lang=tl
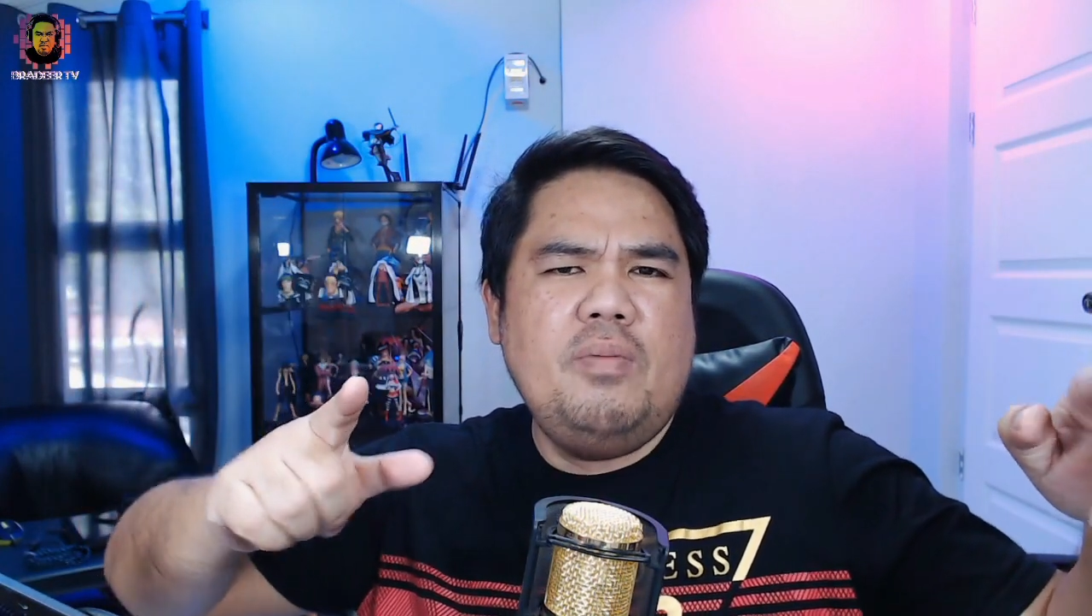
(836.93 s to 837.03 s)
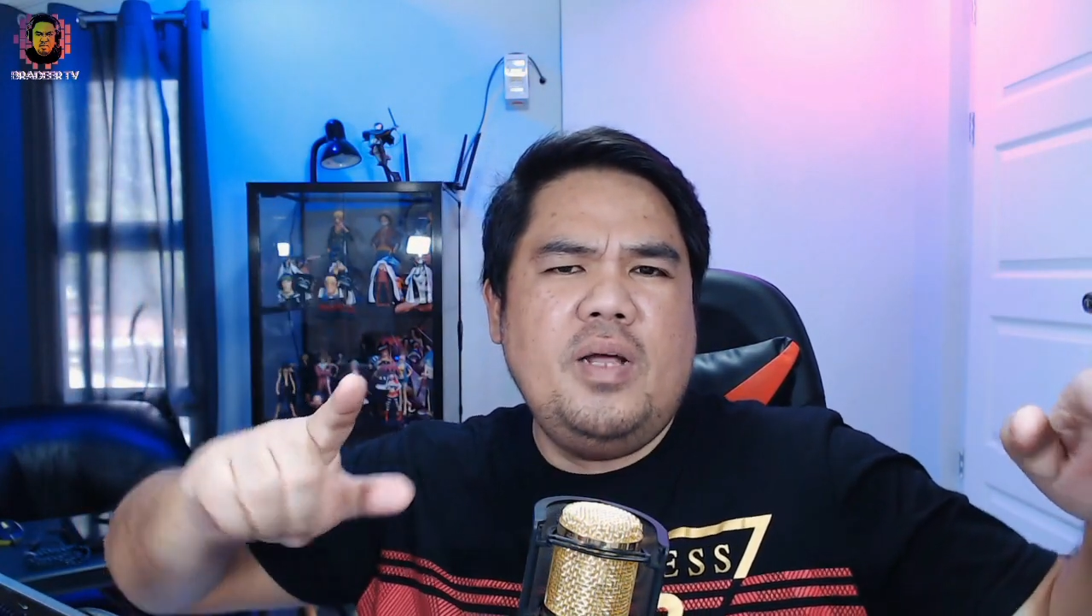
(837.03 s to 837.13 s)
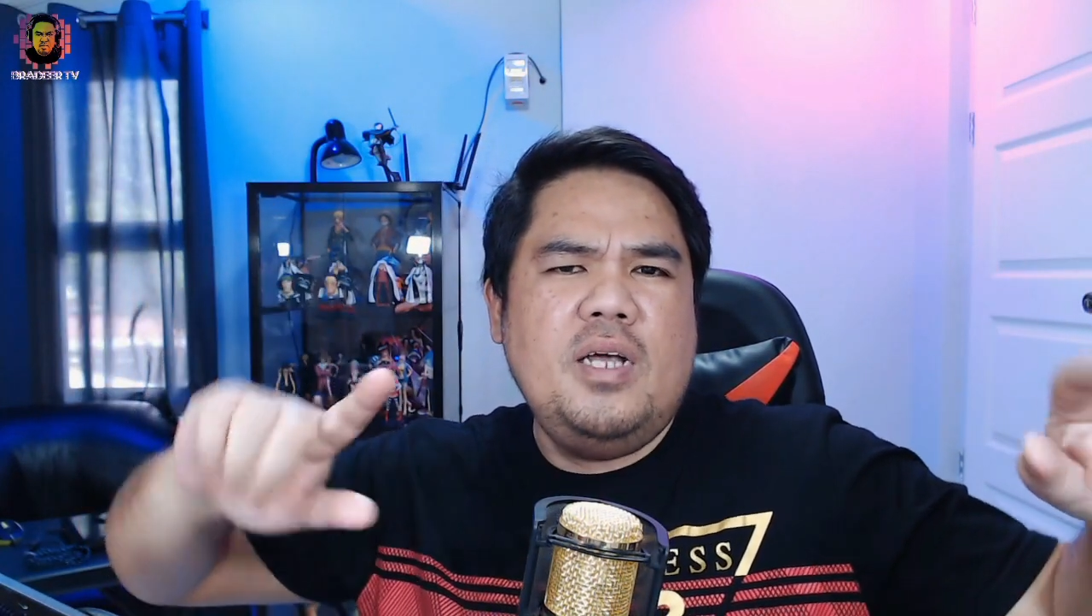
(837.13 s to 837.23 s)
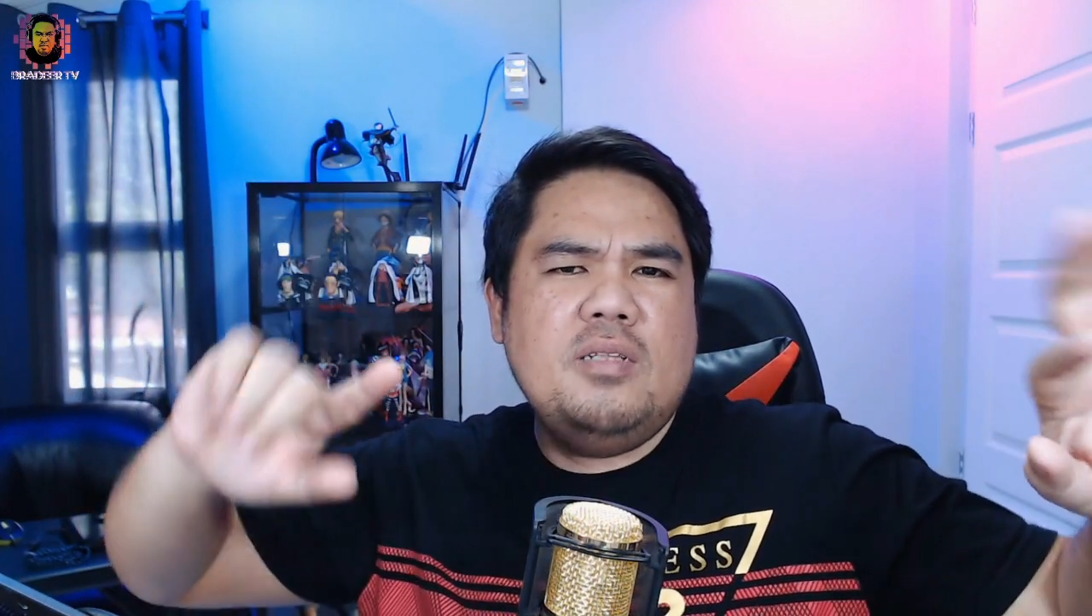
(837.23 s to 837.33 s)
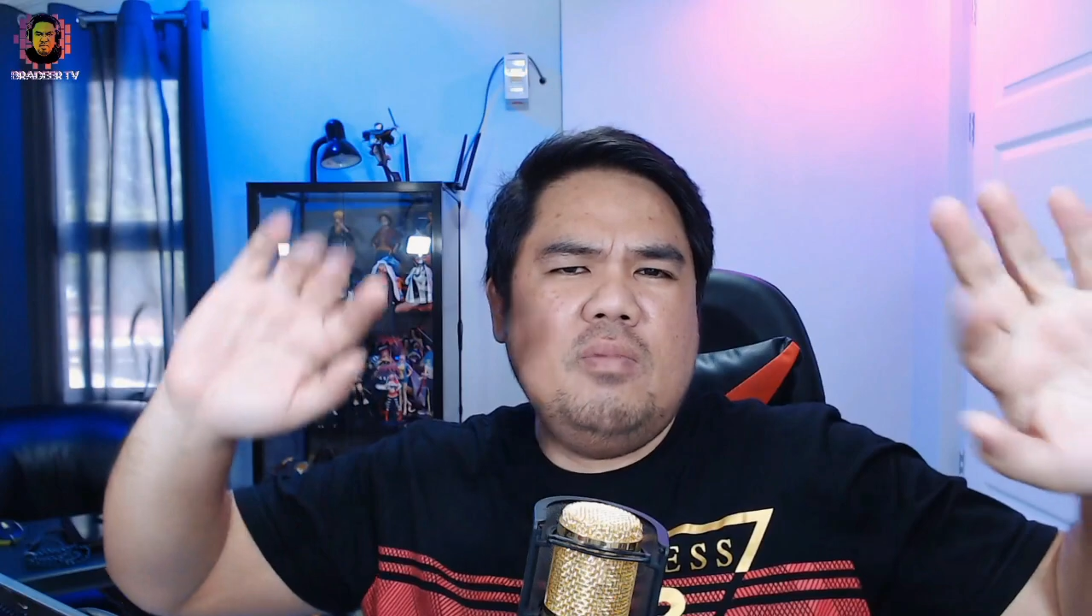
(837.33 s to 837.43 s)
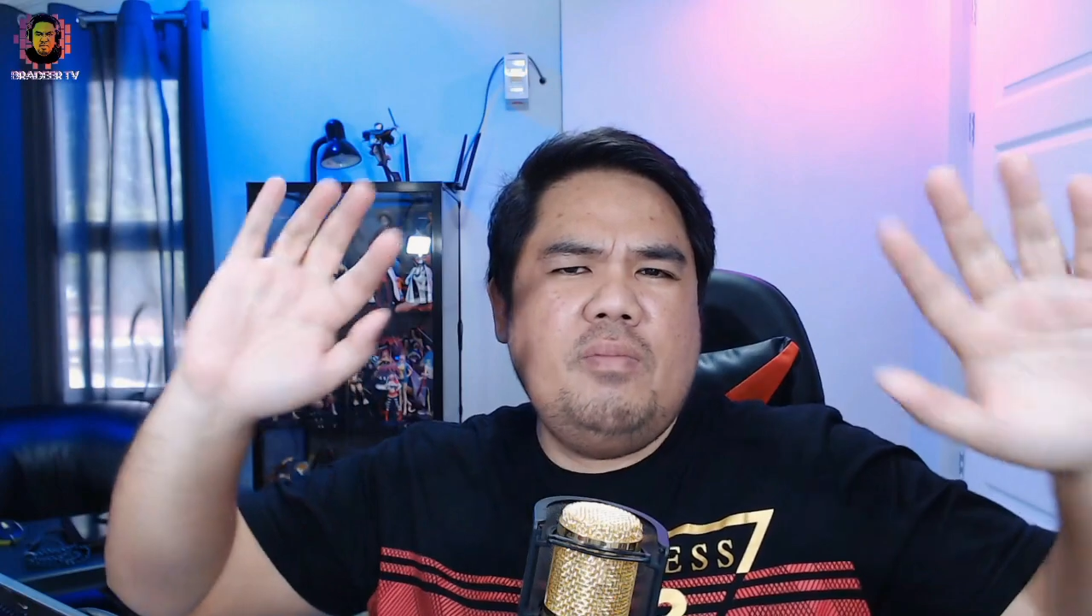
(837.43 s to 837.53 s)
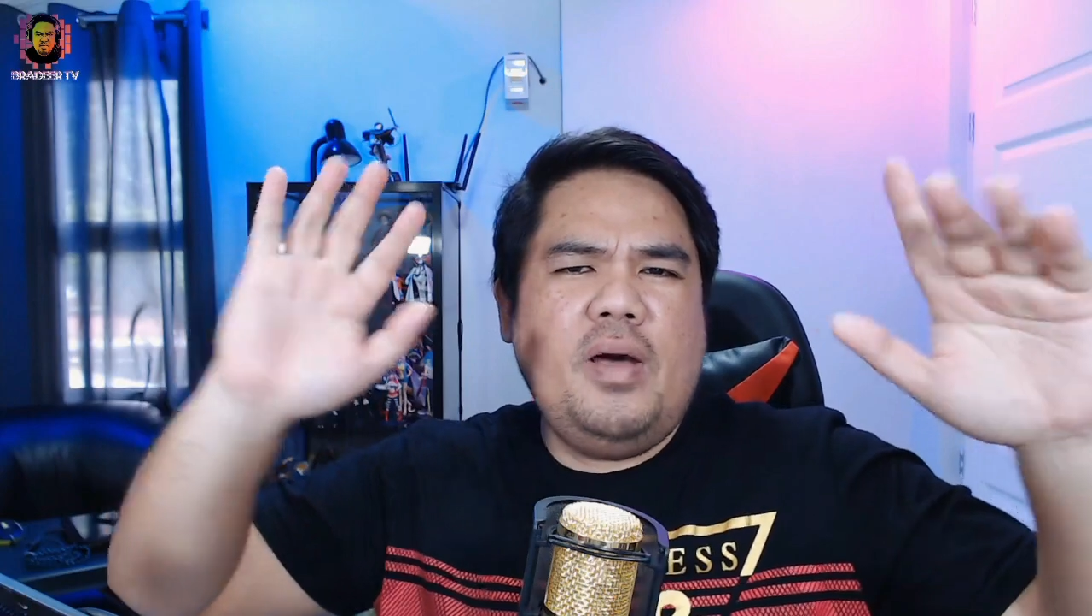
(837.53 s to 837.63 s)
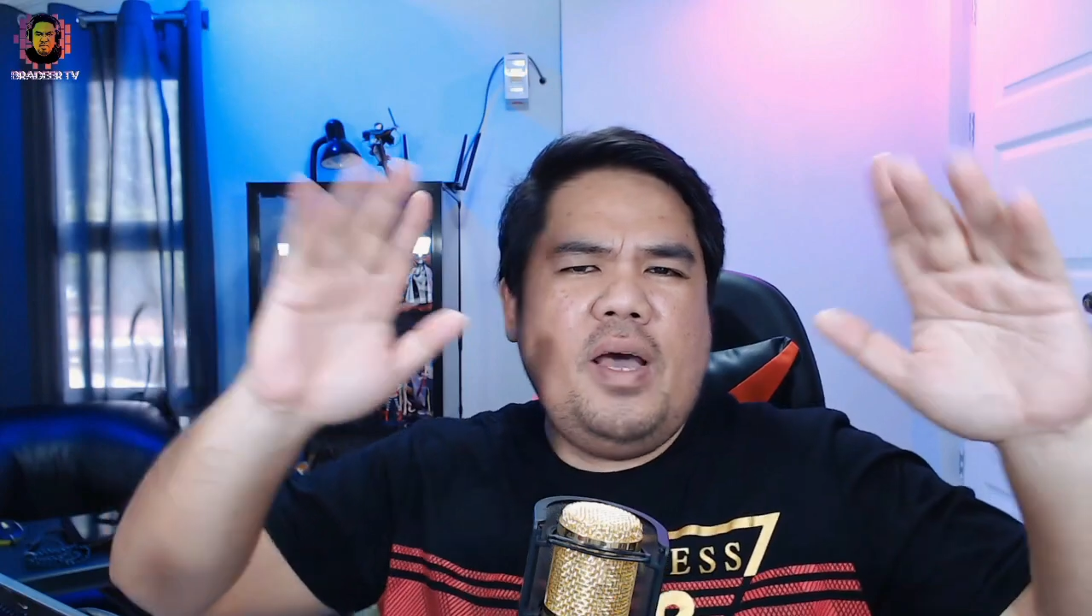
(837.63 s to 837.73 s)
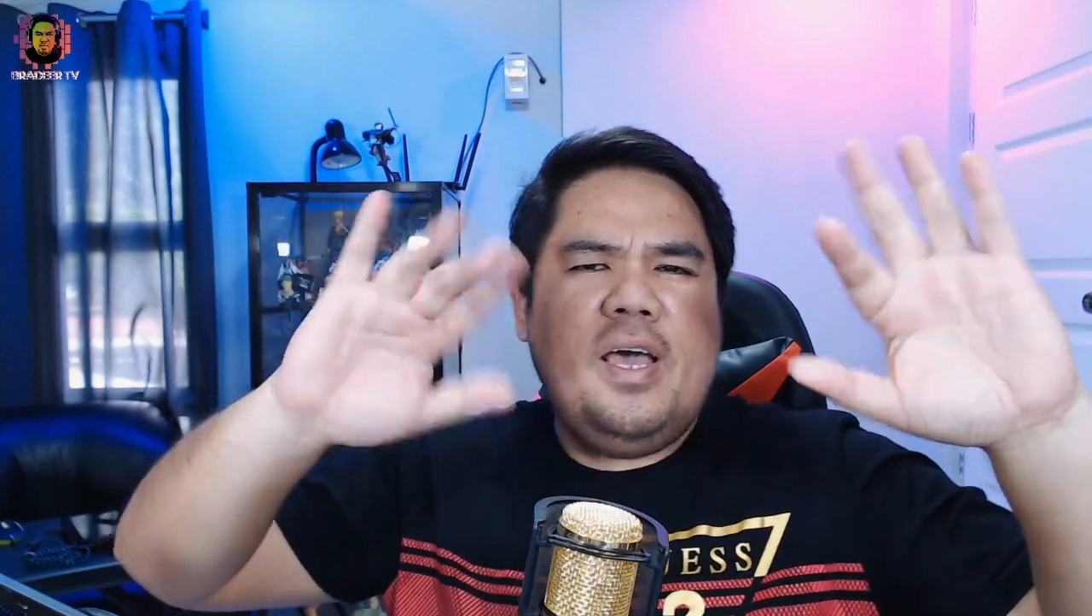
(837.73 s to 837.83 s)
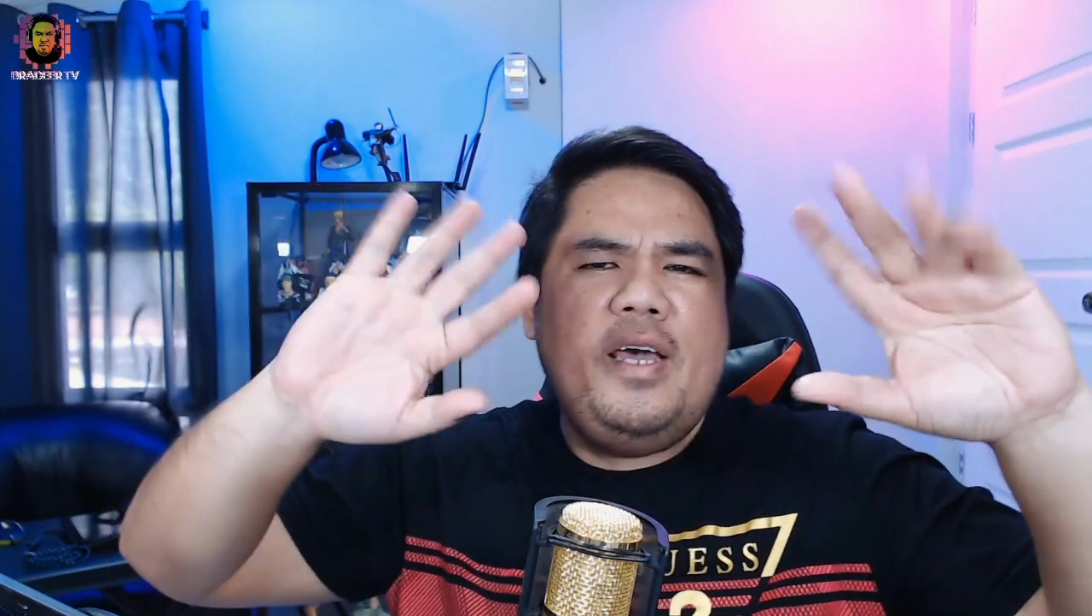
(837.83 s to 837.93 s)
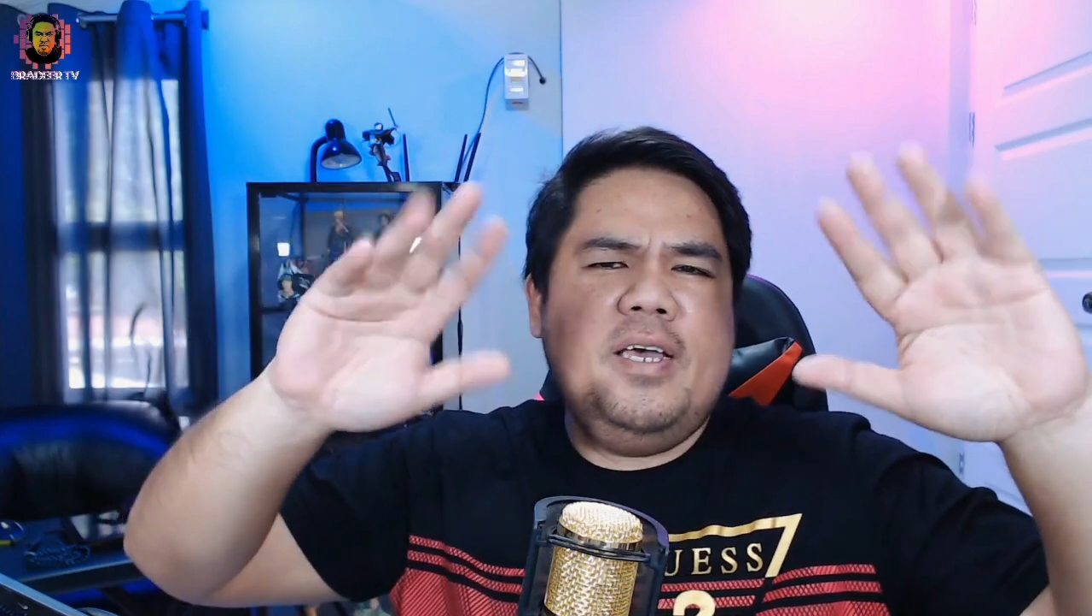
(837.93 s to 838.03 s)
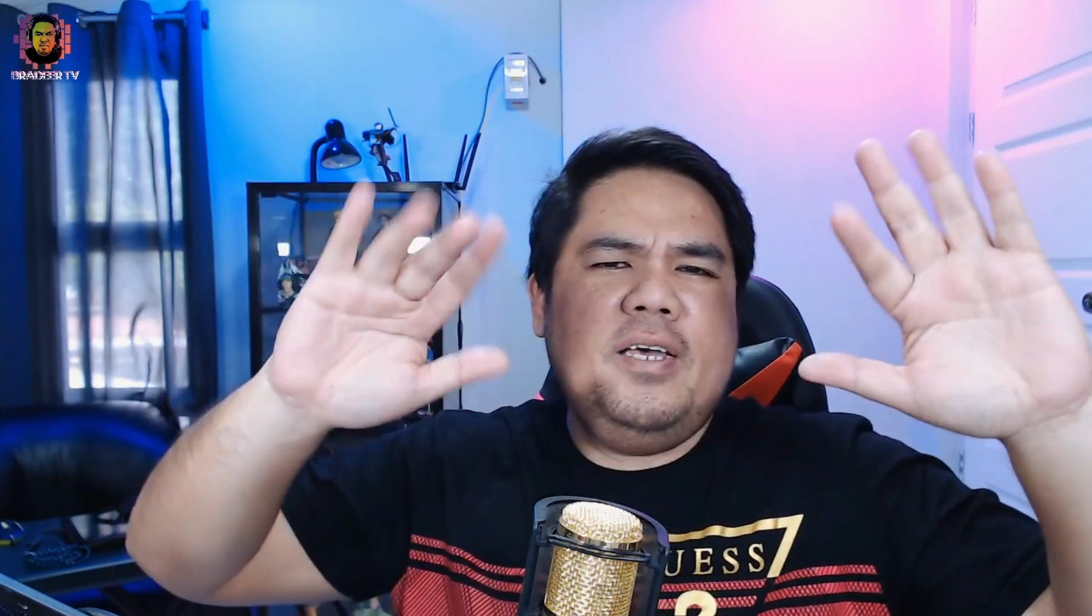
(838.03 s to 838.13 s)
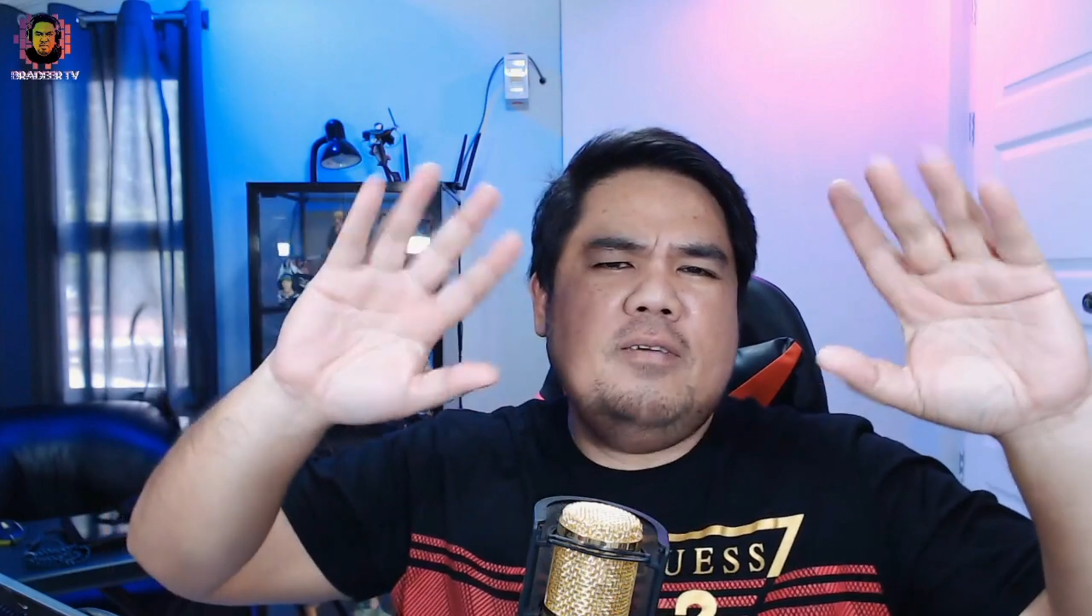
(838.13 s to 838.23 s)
brad. Bye-bye.